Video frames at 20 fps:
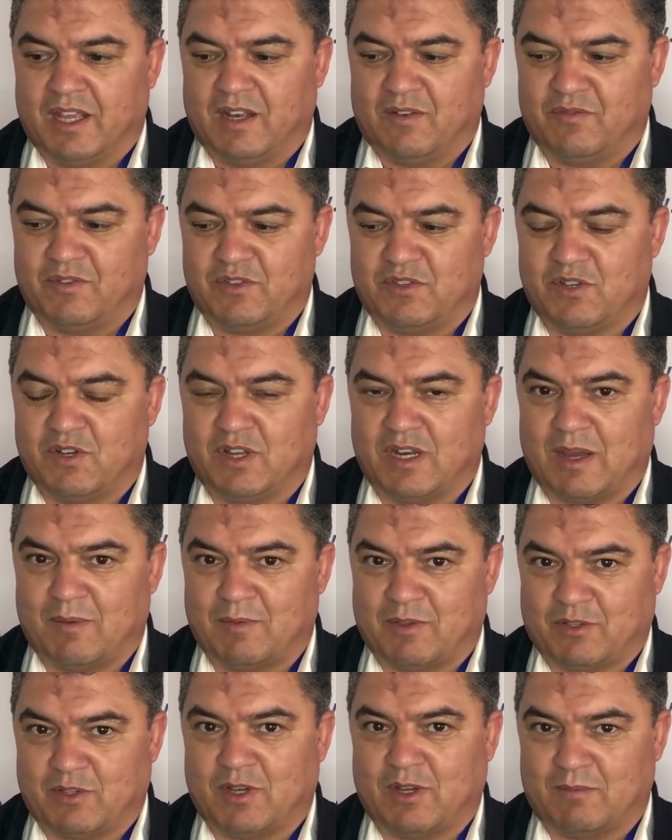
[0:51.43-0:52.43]
الفيزيون اللي
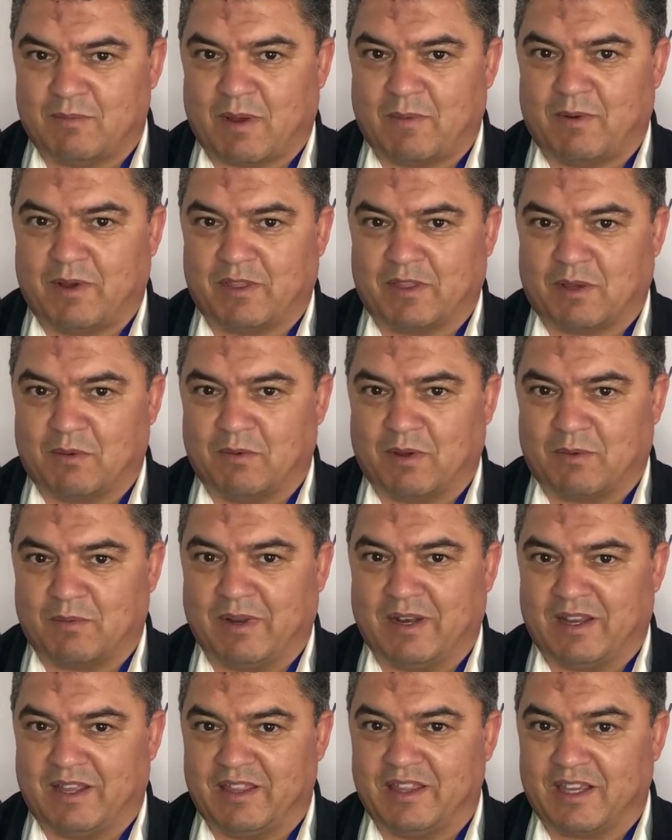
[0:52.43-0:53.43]
عملتوها مع بعضكم
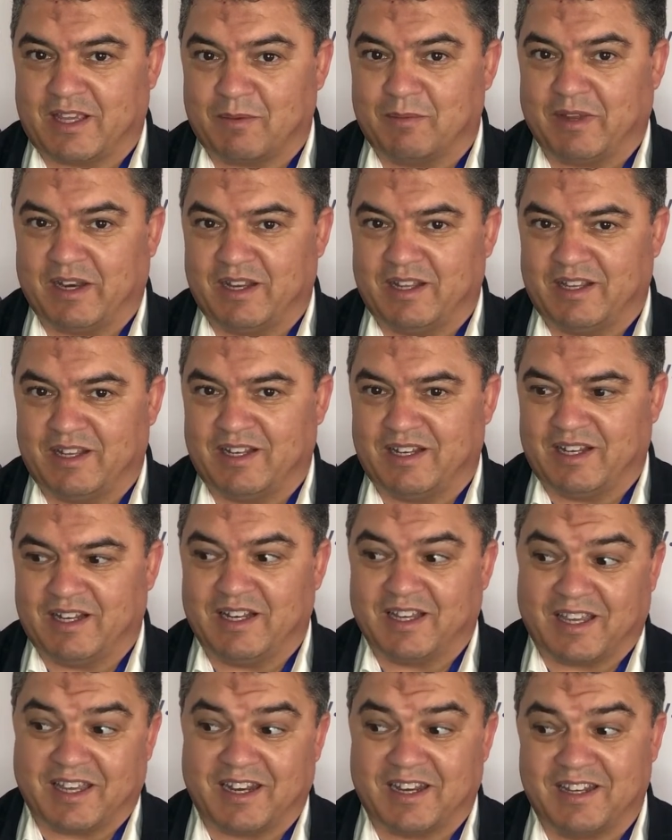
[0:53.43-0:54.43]
قبل هذيك معناها
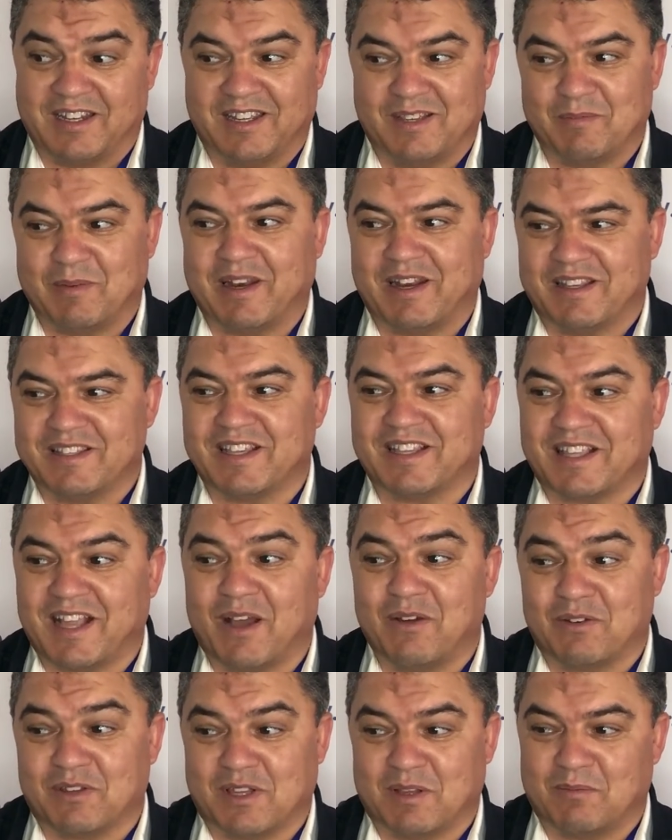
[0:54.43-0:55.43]
الاخرانيه معناها زاد
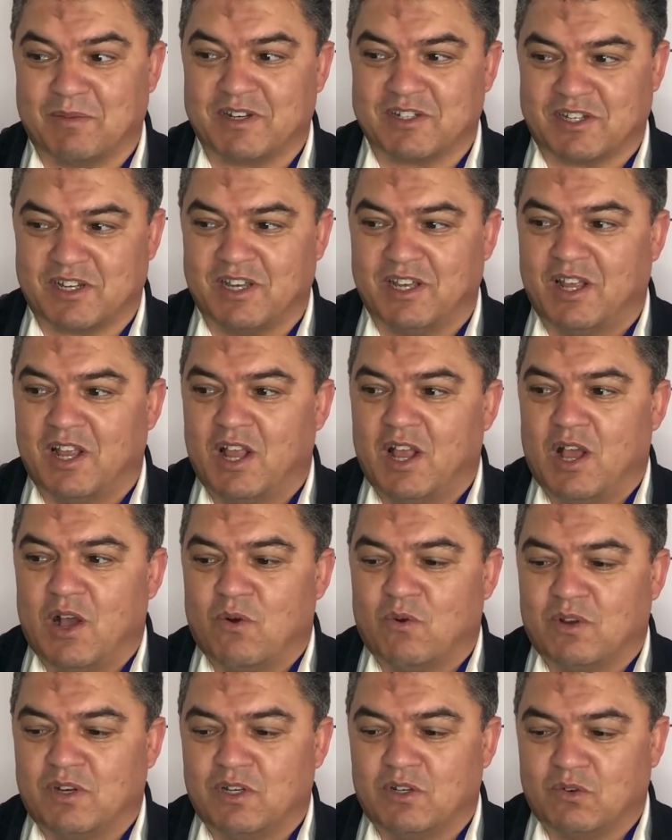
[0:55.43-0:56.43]
تعاونتنا برشا
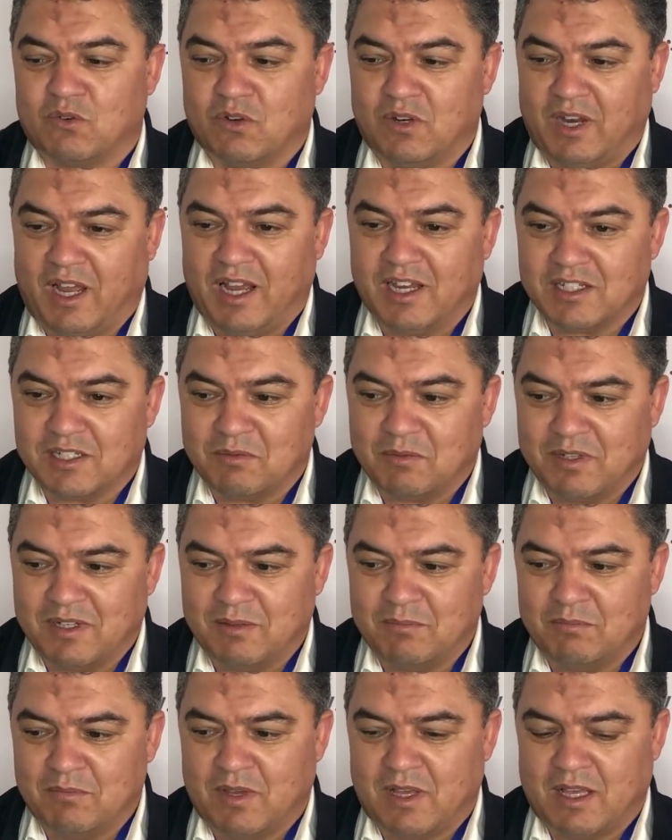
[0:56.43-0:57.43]
ولانه كل حاجه
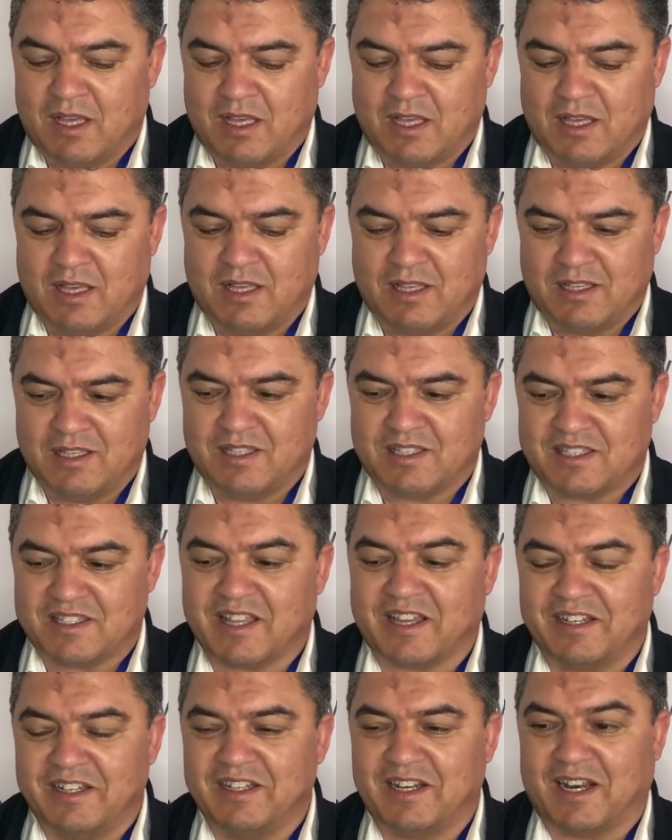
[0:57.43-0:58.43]
آه،
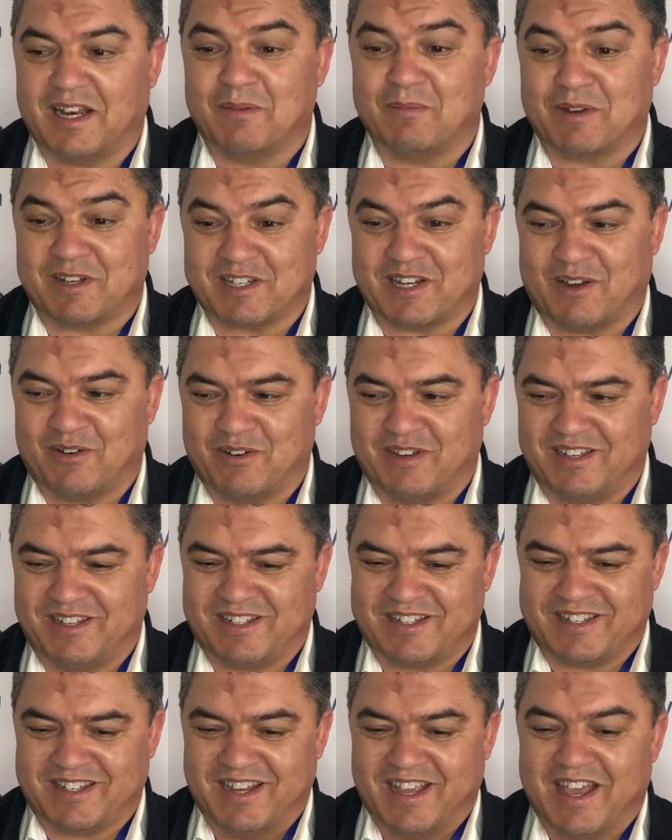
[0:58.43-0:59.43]
استغنينا على برشا حوايج
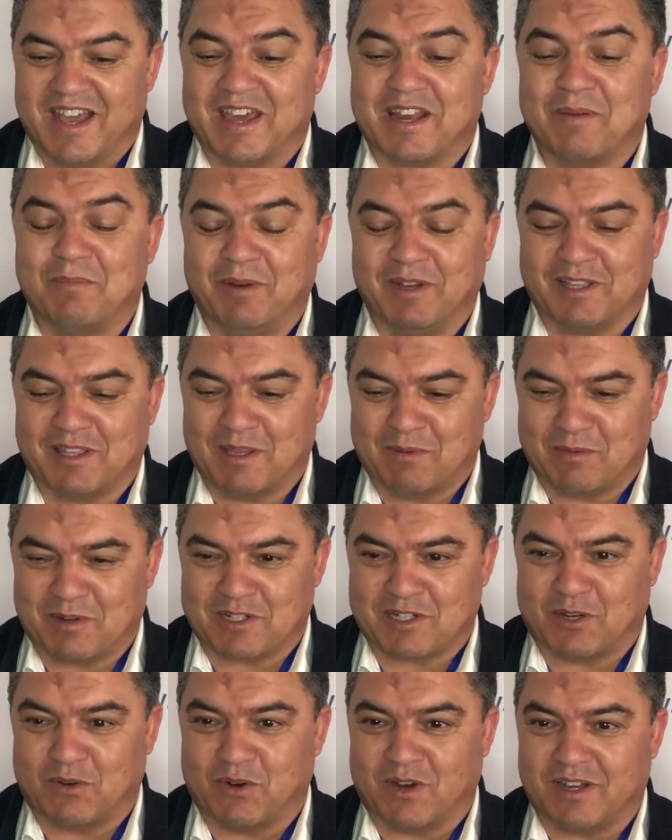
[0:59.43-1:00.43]
ربحتنا
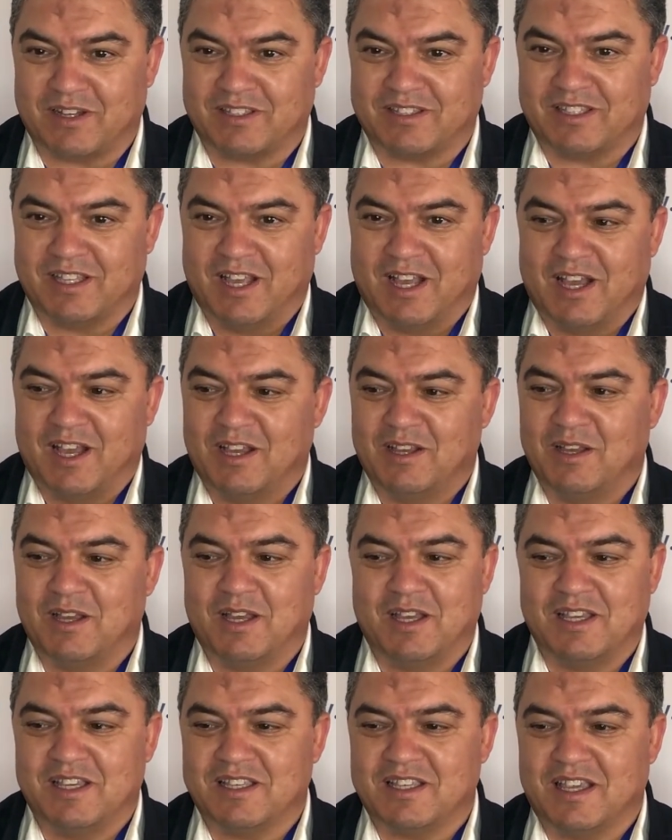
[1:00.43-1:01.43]
برشا وقت
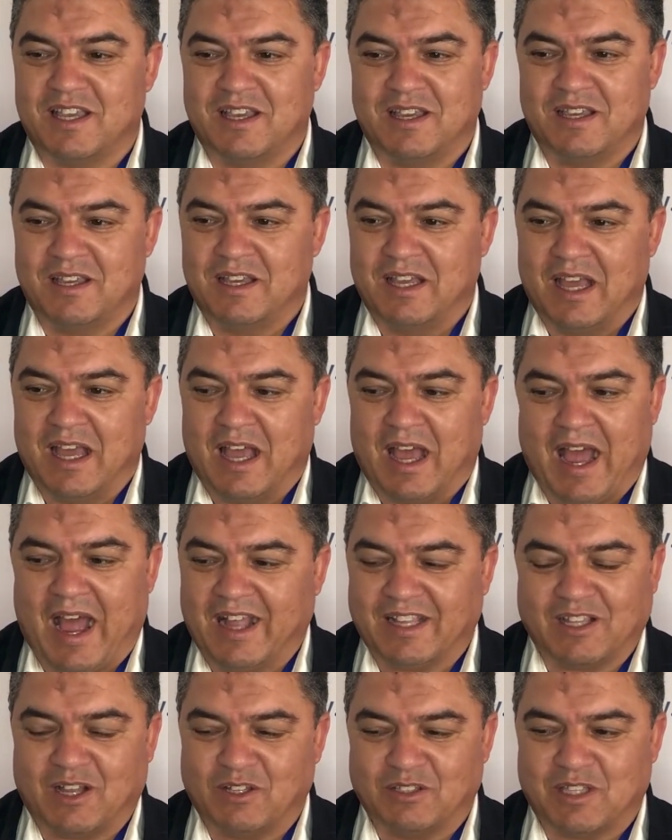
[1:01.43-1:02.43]
آه، آه،
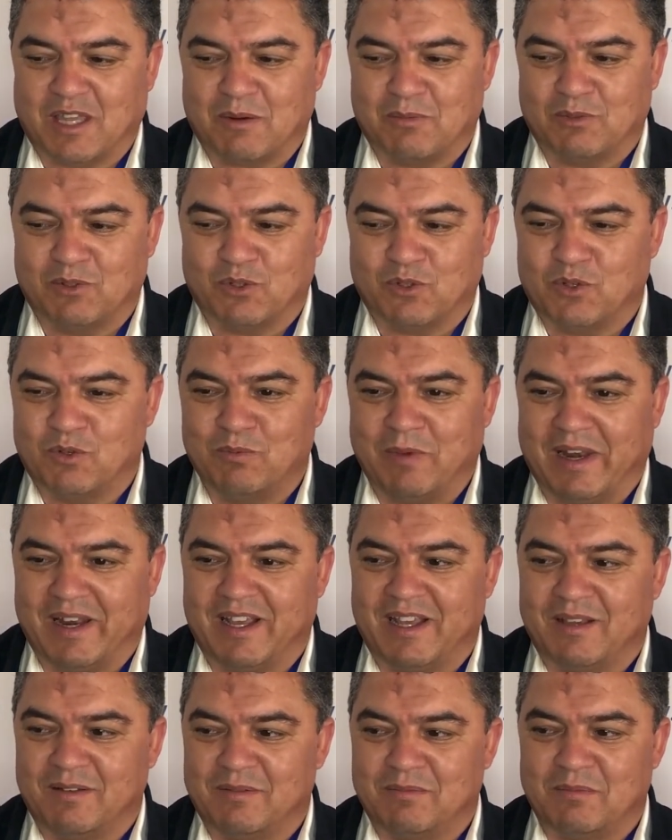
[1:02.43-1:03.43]
حتى ان ترم دوكو
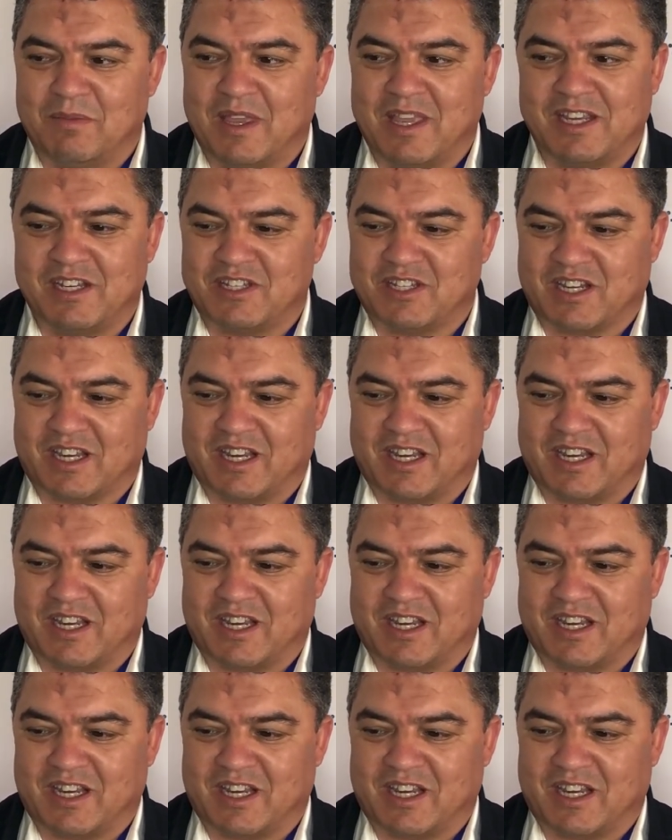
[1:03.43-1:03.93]
معناها ماهيش